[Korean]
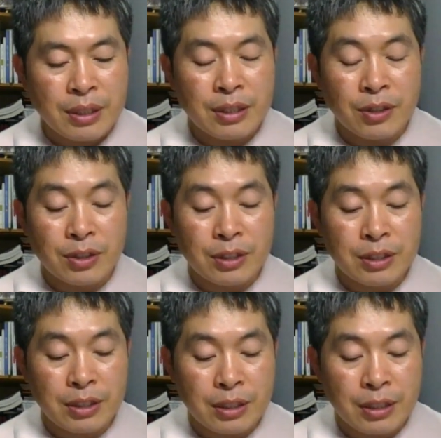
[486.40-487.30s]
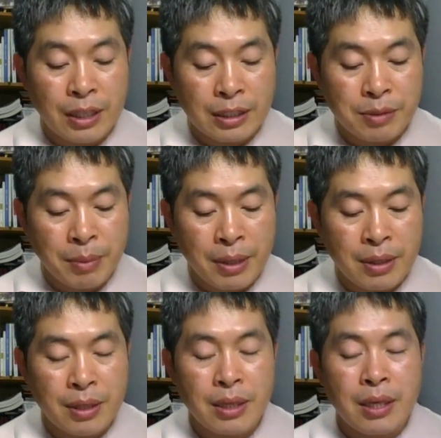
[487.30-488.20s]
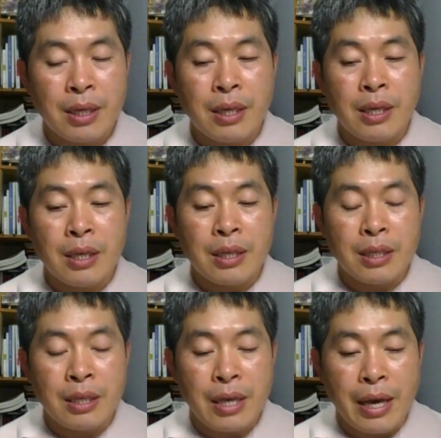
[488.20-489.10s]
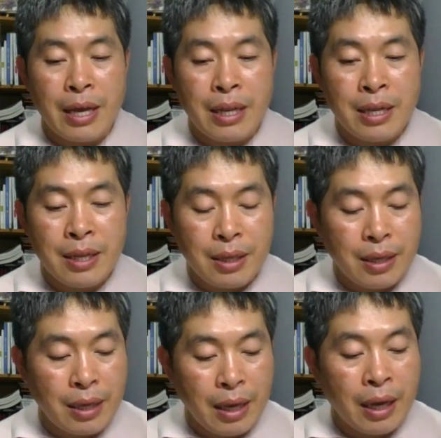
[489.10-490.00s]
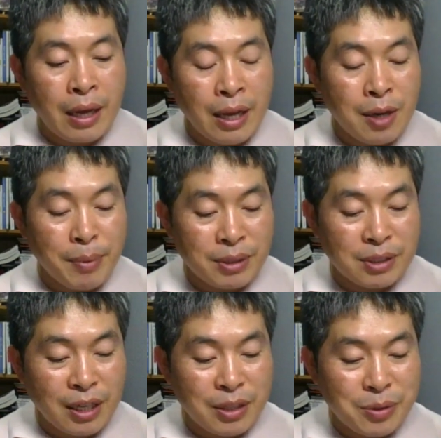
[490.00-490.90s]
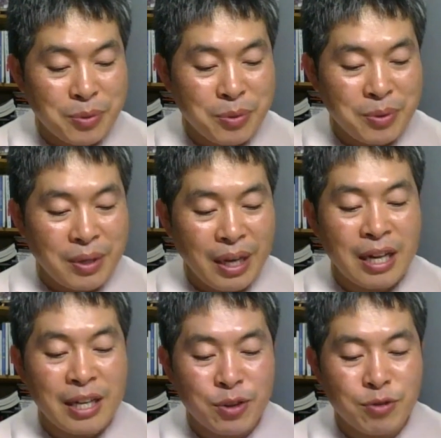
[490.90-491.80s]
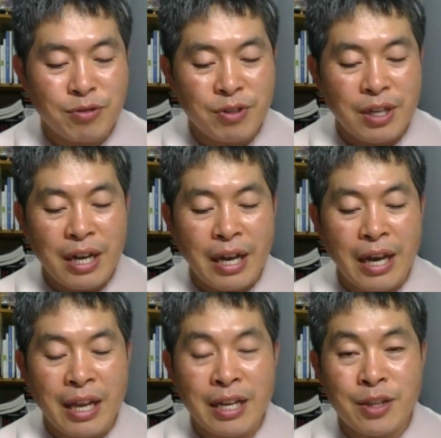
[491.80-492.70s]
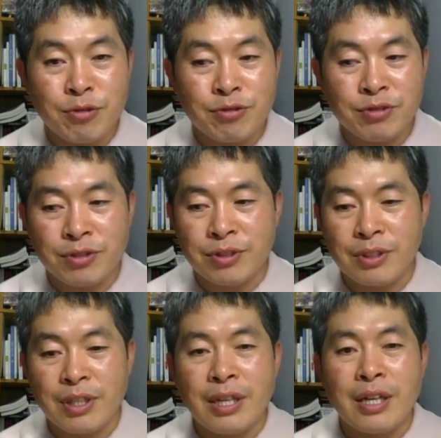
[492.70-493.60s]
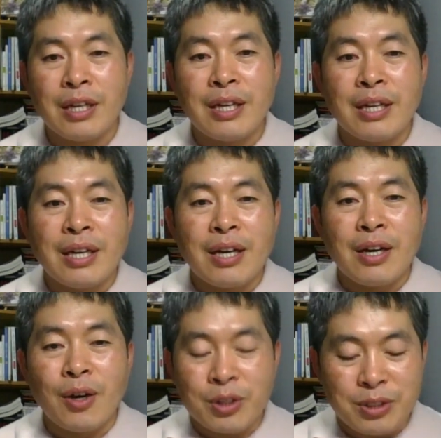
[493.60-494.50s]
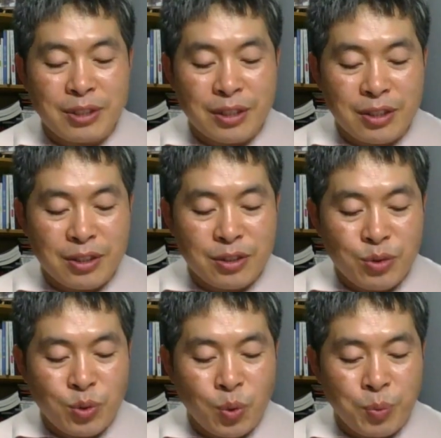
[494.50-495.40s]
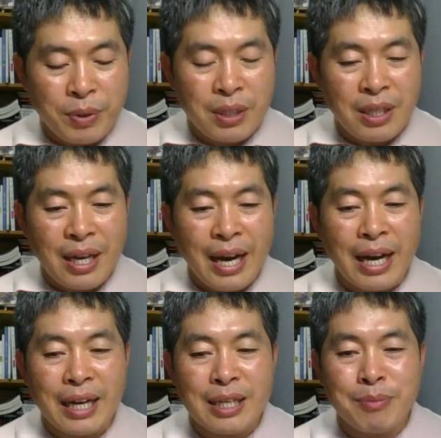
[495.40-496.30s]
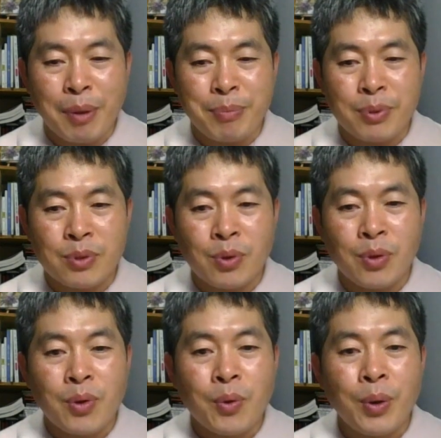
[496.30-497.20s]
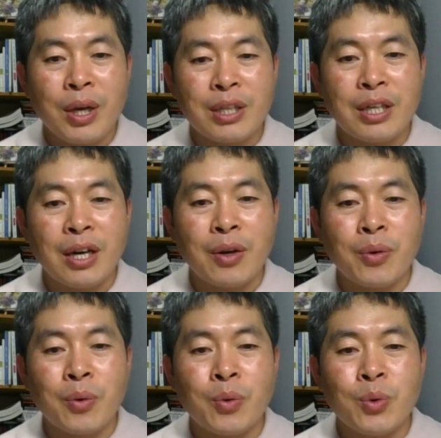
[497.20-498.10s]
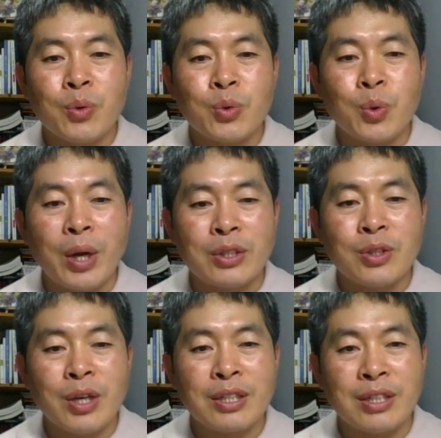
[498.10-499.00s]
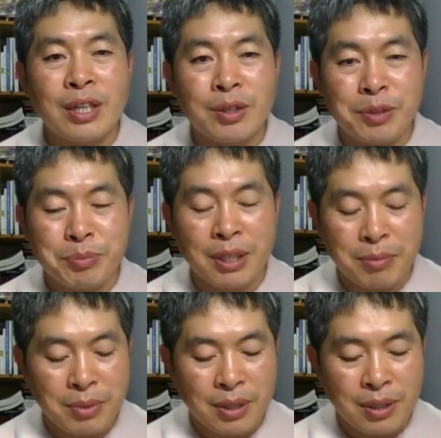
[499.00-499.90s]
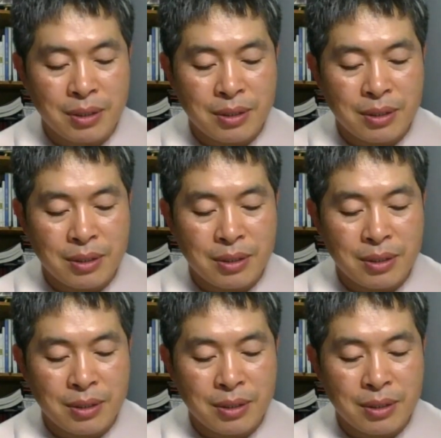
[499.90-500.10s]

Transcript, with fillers: 그렇긴 하지만 이 엘리 아, 엘리바스가 아니고 엘리후 엘리후는 어쨌든 요비 하나님 앞에서 회귀하고 돌아서야 된다는 입장입니다.